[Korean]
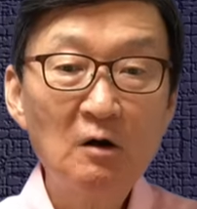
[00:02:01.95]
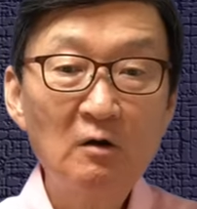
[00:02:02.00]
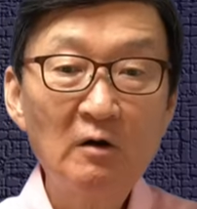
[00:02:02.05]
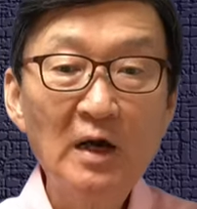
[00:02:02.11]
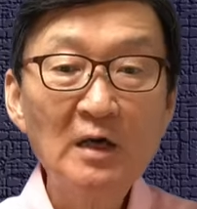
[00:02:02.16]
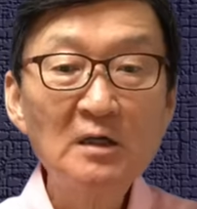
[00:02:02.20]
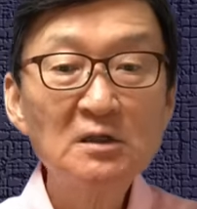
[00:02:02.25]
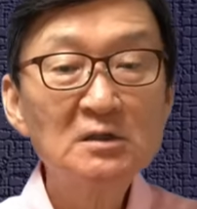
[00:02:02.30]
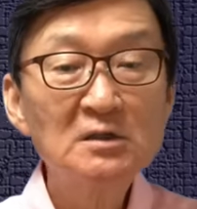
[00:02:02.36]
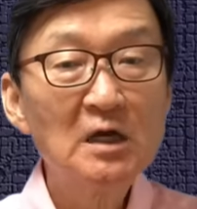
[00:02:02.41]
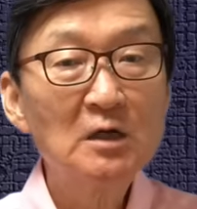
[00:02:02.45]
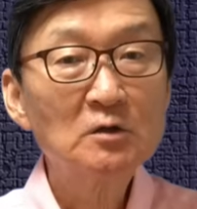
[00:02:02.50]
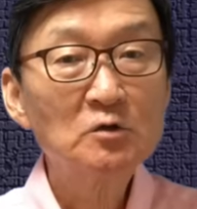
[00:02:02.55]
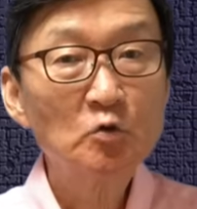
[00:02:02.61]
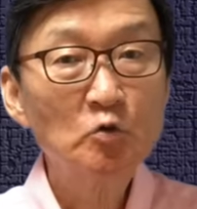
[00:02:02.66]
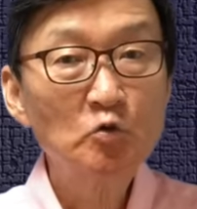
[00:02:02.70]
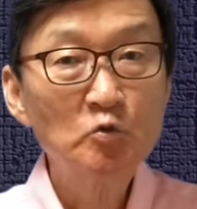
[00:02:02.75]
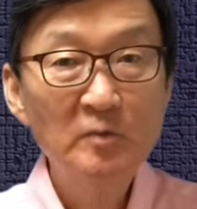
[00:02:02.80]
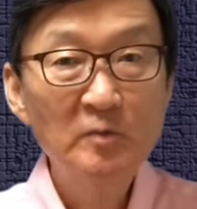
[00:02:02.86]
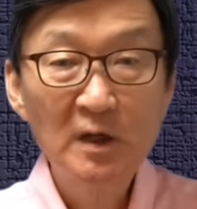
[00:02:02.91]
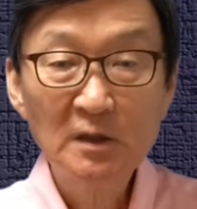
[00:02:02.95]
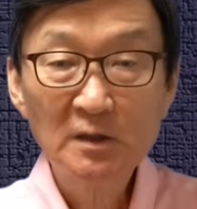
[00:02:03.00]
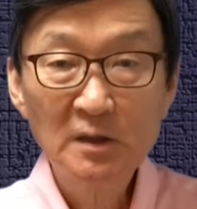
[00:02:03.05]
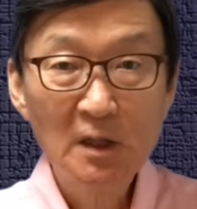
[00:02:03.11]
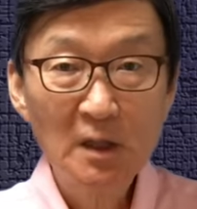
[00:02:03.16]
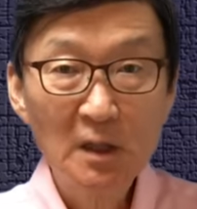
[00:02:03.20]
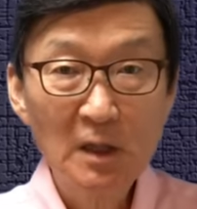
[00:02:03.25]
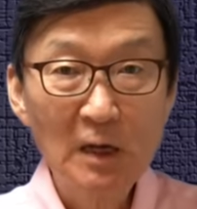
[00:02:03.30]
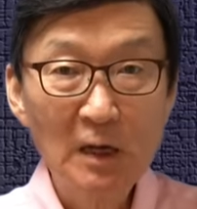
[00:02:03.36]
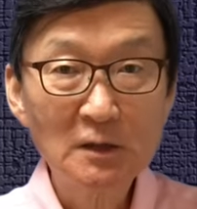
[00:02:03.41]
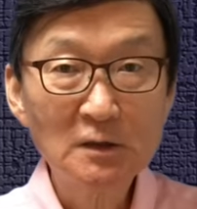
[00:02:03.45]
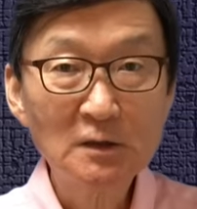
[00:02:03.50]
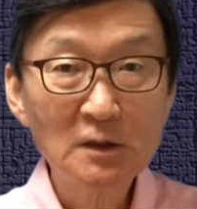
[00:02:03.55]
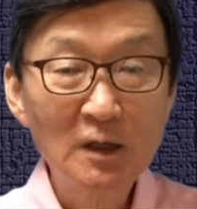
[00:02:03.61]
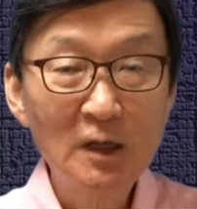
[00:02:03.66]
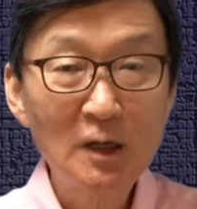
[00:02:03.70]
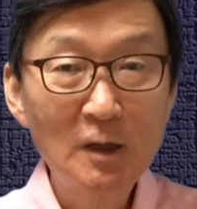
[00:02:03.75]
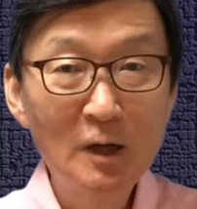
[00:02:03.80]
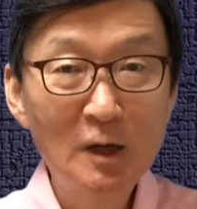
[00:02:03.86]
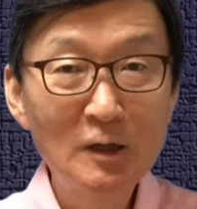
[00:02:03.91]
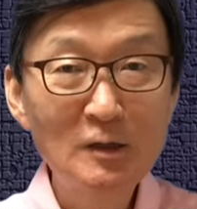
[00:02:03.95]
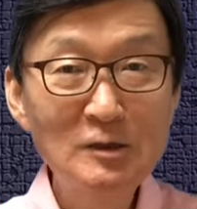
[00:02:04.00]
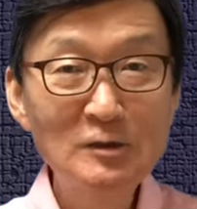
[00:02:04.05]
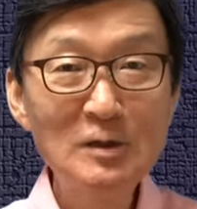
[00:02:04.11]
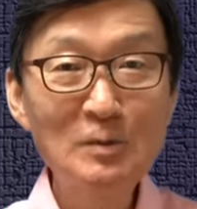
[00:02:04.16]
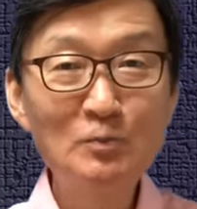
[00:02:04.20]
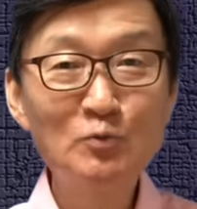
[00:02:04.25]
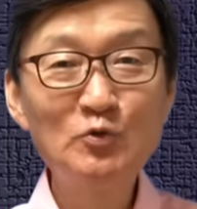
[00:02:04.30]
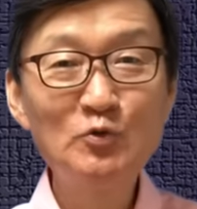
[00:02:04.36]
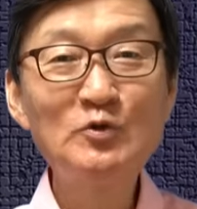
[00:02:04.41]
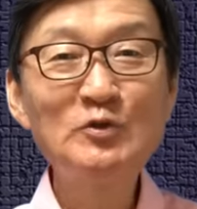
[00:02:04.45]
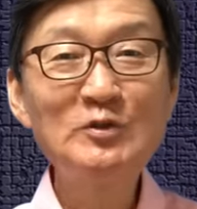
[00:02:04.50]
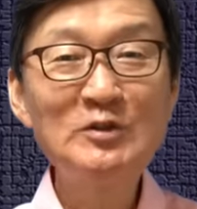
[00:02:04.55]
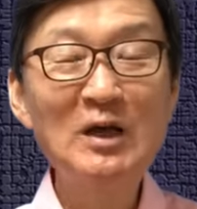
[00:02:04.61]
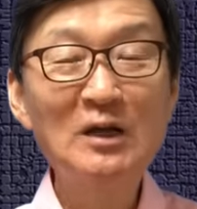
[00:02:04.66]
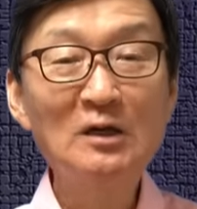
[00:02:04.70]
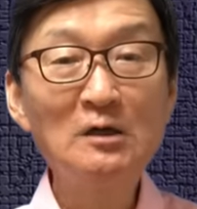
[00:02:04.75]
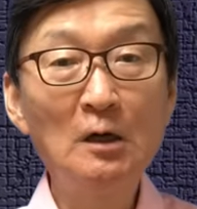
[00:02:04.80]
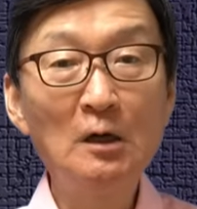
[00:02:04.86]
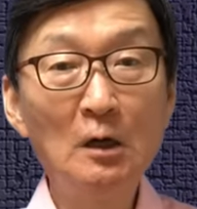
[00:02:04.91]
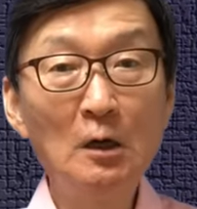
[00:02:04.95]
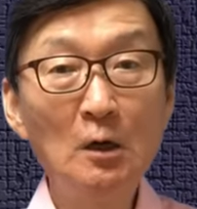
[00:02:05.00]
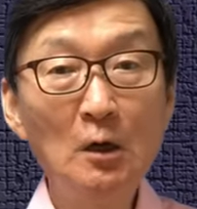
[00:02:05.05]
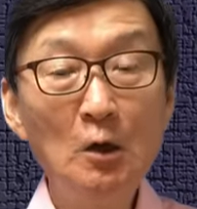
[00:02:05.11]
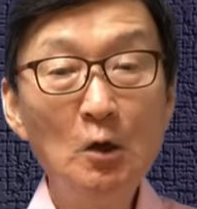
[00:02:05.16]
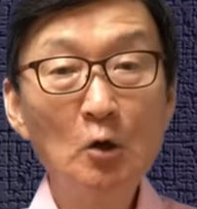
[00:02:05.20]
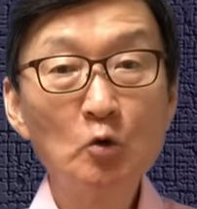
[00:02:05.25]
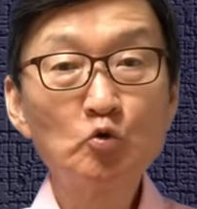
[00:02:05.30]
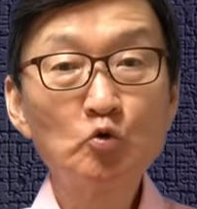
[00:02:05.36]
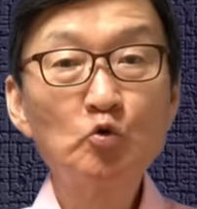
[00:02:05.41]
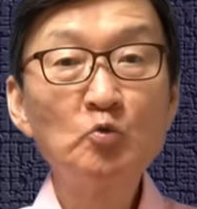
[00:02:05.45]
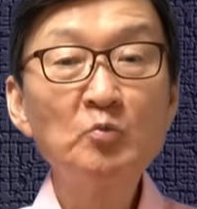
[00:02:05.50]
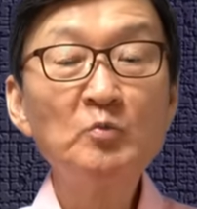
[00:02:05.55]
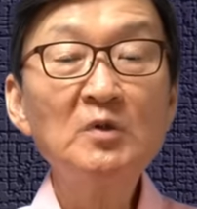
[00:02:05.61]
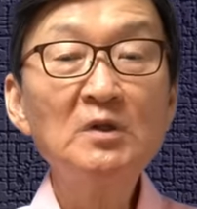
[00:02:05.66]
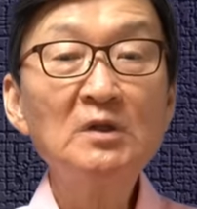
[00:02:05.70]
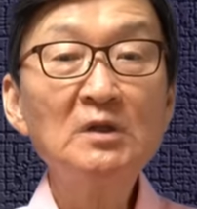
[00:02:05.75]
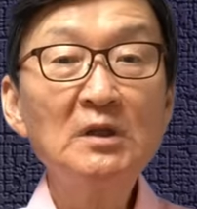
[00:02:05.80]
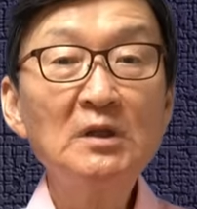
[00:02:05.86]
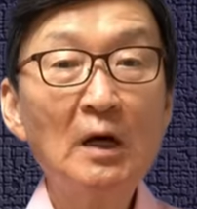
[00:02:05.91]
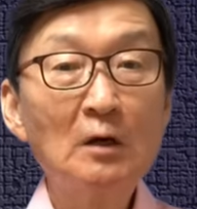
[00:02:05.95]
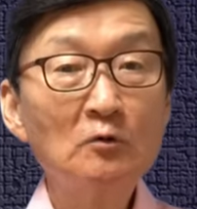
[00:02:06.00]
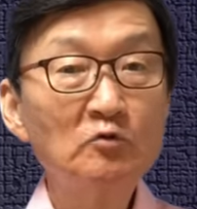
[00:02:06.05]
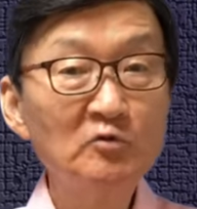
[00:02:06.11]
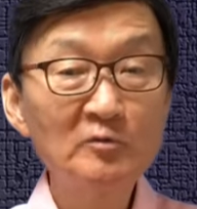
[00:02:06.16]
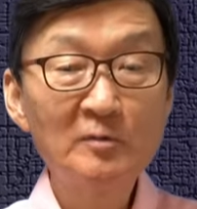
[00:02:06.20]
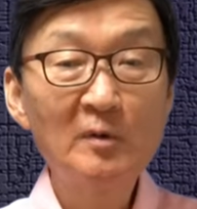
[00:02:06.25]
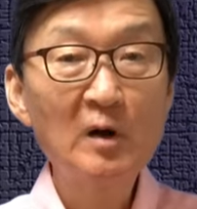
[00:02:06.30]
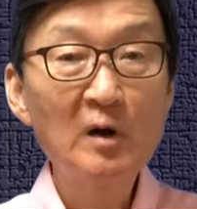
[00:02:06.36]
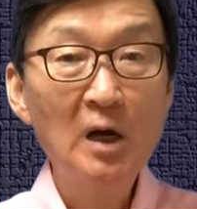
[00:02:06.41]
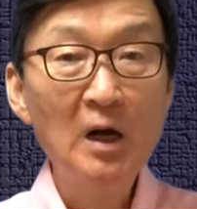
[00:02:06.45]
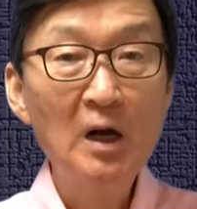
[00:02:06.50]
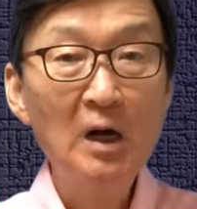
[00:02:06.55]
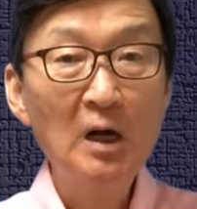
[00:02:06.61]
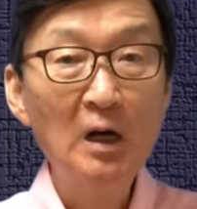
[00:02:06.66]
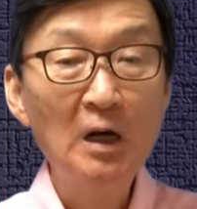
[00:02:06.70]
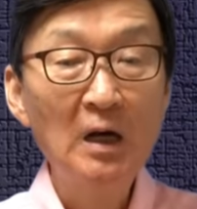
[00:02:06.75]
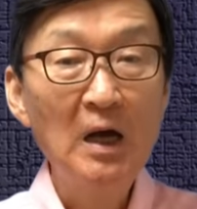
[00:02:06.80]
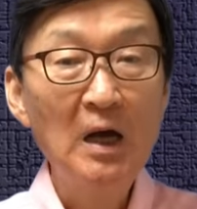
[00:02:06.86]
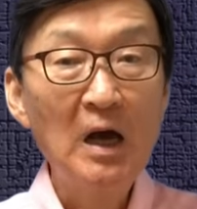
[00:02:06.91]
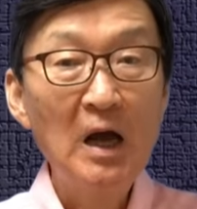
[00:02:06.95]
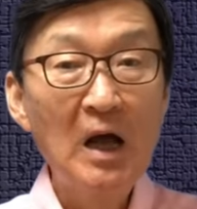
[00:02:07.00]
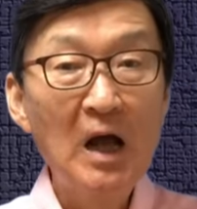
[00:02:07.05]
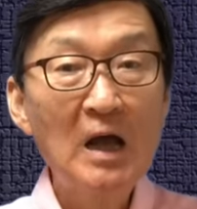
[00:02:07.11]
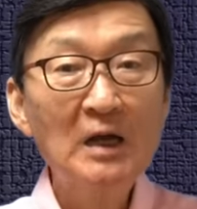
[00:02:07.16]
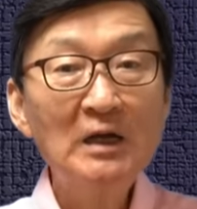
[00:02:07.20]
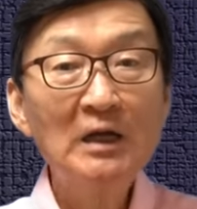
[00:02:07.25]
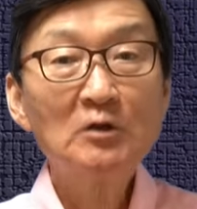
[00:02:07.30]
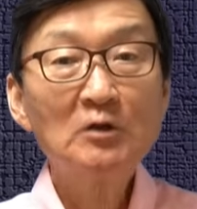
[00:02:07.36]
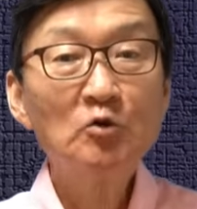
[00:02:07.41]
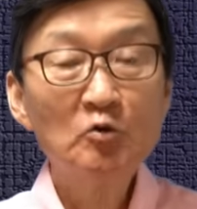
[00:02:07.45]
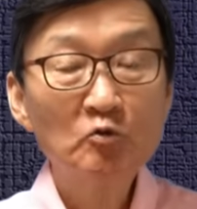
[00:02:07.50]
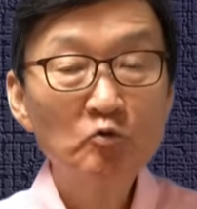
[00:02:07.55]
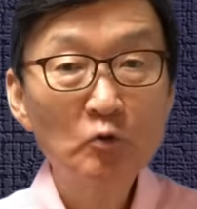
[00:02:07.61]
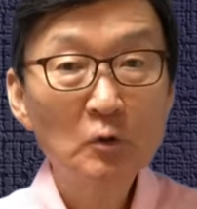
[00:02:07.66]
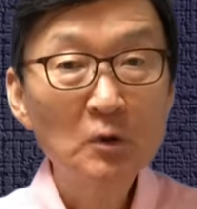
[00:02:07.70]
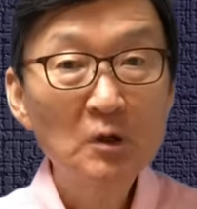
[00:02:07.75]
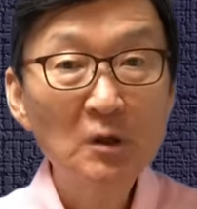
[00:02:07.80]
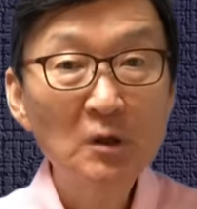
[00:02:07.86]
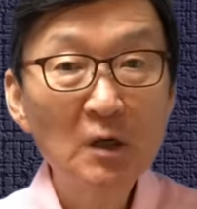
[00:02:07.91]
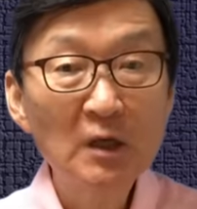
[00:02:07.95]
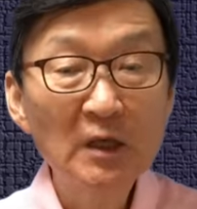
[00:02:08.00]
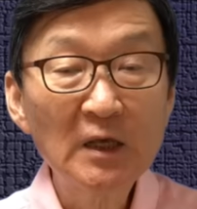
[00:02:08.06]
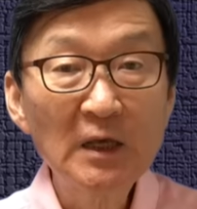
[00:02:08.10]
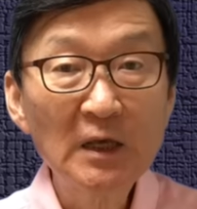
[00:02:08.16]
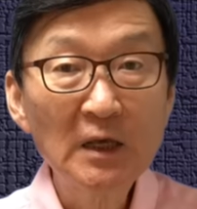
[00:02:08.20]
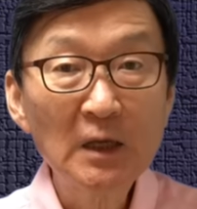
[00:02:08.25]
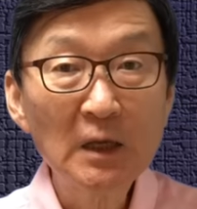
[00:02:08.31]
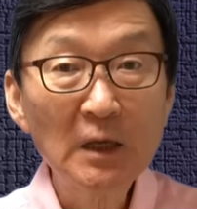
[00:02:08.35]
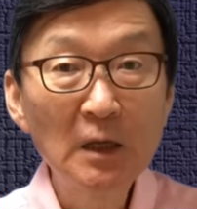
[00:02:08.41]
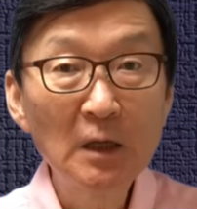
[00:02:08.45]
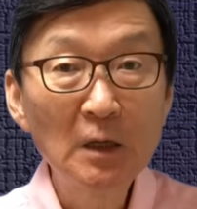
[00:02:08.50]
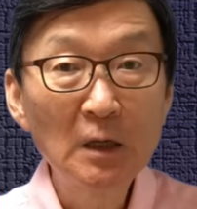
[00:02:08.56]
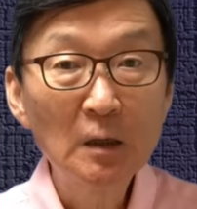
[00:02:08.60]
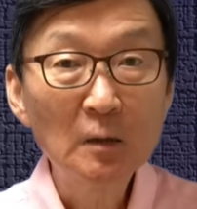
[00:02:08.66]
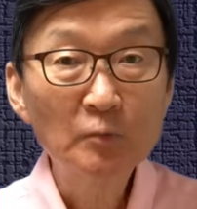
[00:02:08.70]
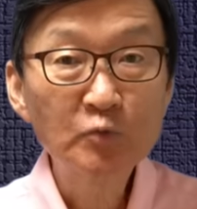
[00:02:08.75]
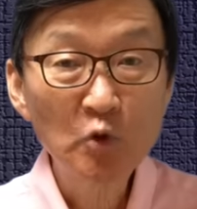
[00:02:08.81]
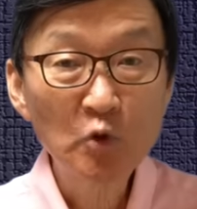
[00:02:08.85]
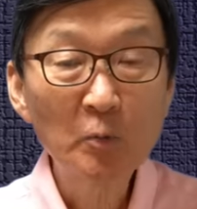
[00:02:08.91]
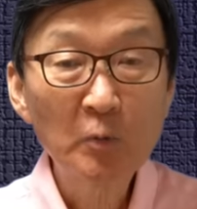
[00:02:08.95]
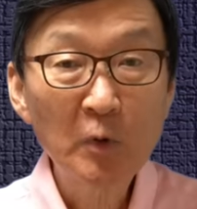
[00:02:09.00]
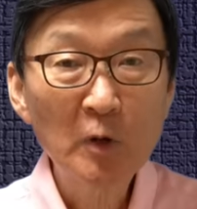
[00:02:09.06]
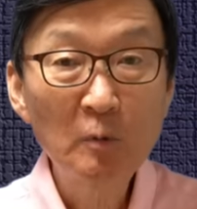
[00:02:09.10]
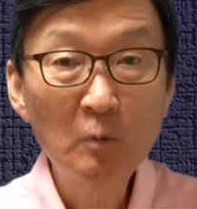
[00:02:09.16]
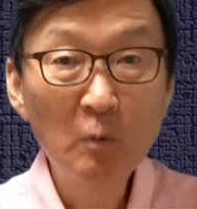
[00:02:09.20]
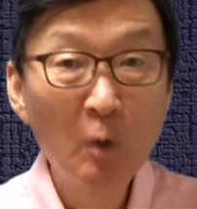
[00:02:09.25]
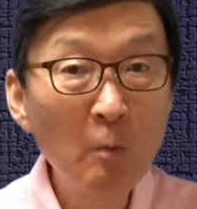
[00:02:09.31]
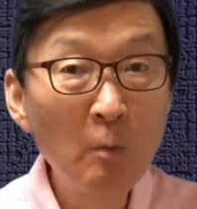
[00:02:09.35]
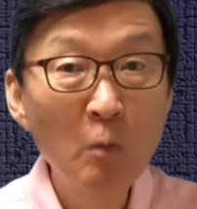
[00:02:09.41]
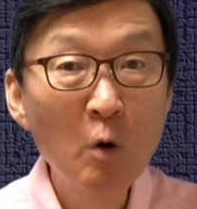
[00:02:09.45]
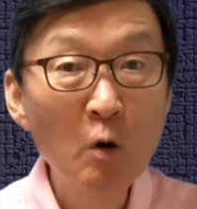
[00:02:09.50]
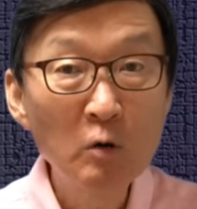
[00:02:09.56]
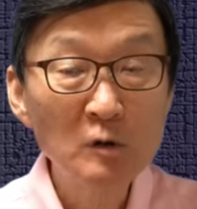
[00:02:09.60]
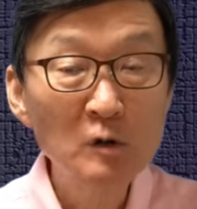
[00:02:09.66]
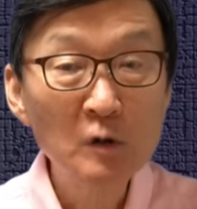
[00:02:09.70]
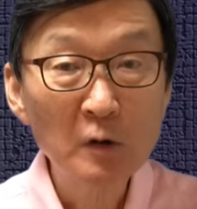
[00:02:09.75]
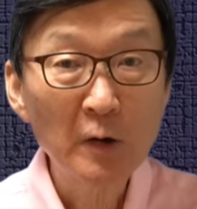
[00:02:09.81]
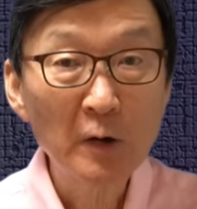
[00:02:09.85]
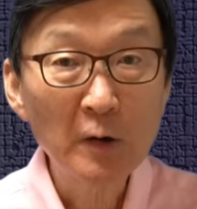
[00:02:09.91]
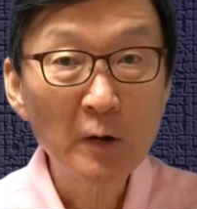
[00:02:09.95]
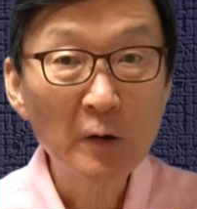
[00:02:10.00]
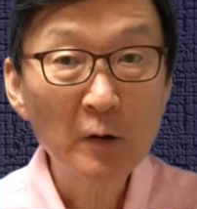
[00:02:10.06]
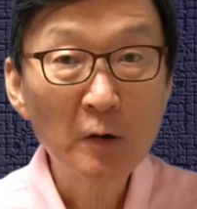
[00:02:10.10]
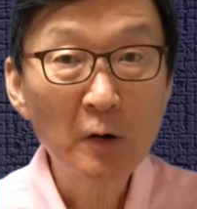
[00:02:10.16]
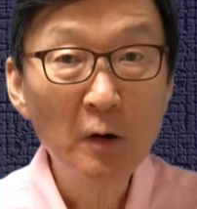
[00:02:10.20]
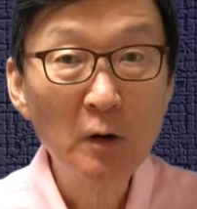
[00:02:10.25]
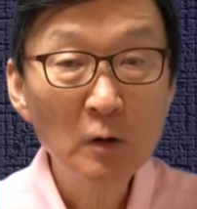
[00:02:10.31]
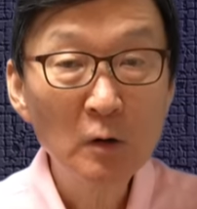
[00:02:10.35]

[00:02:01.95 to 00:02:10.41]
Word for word: 라이창토 후보한테 갔는데 이제 문제는 국민당 후보가 하나도 그이 부동표를 못 먹은 거예요.